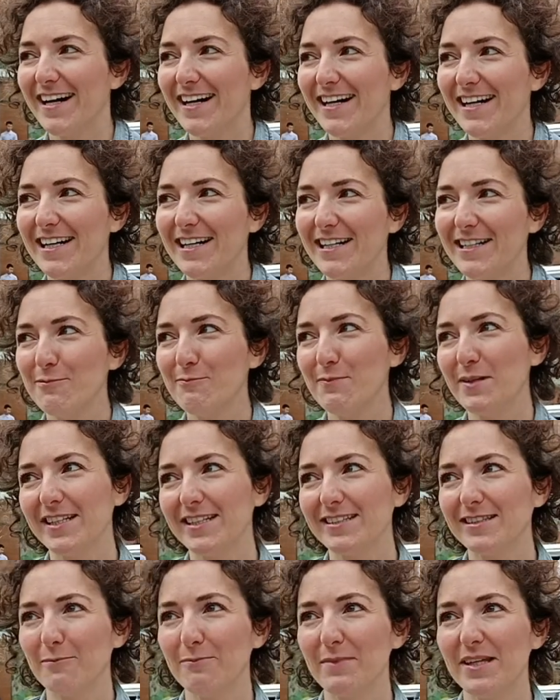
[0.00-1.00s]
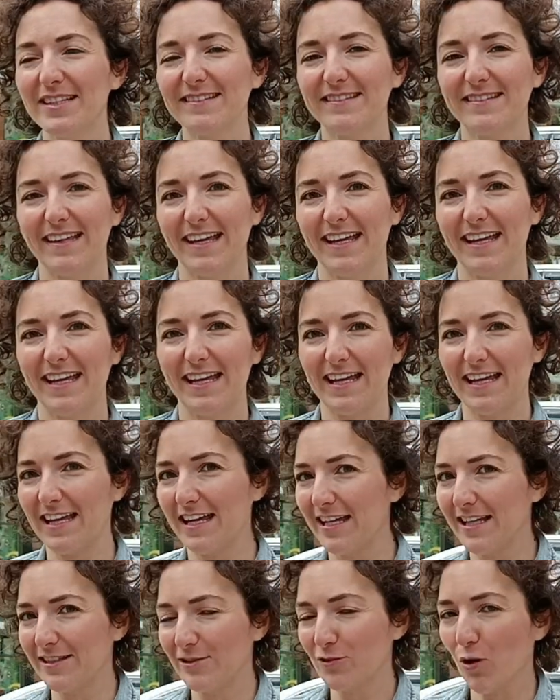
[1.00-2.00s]
uh,
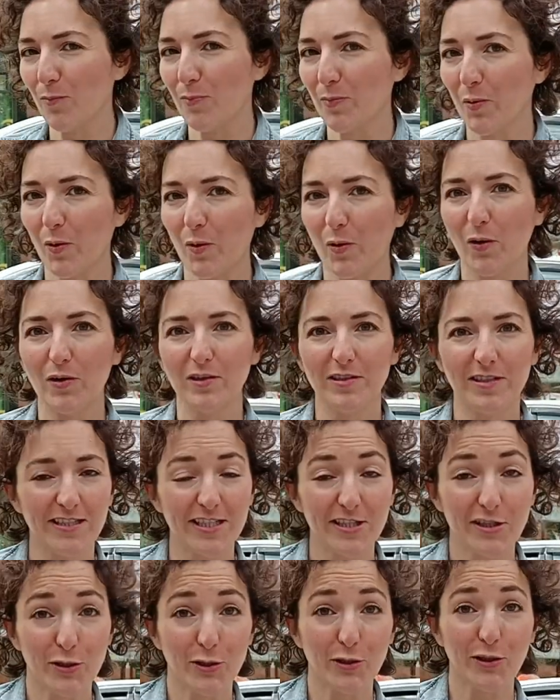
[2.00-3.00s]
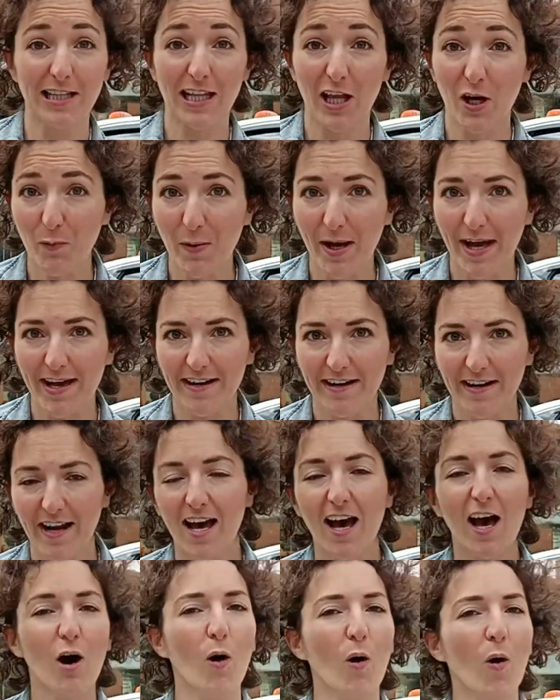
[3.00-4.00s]
immediatamente dopo l'inizio della
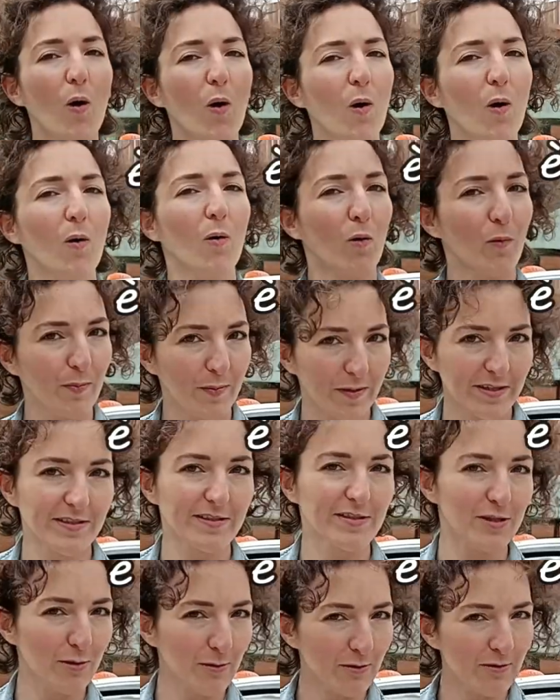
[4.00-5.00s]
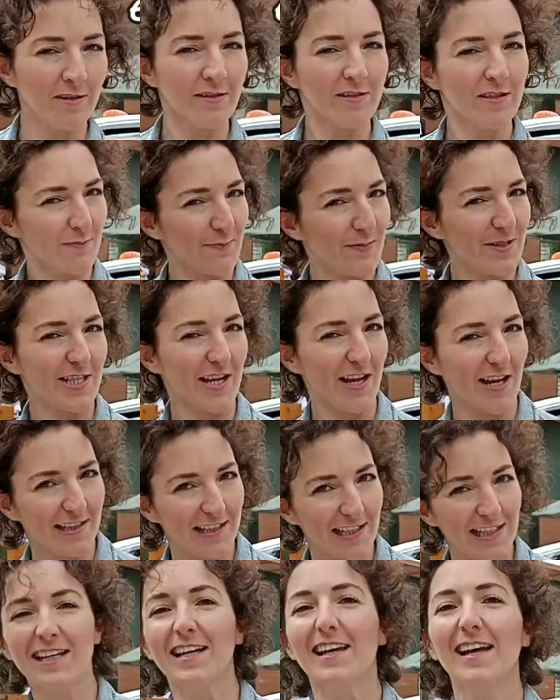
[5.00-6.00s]
guerra o operazione
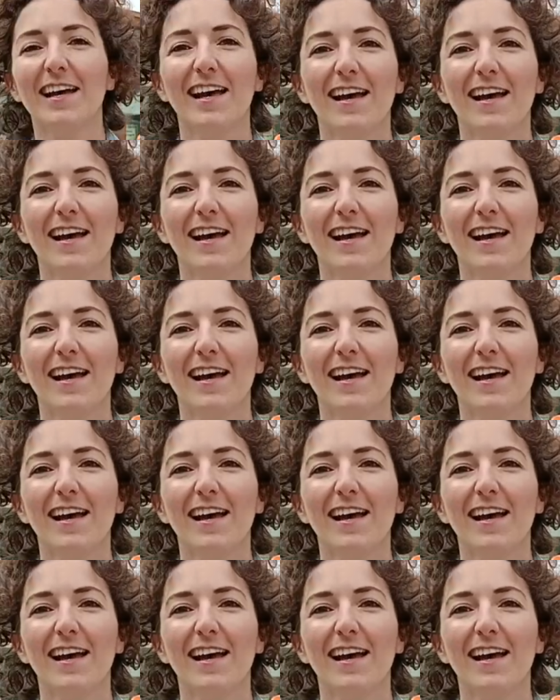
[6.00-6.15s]
speciale,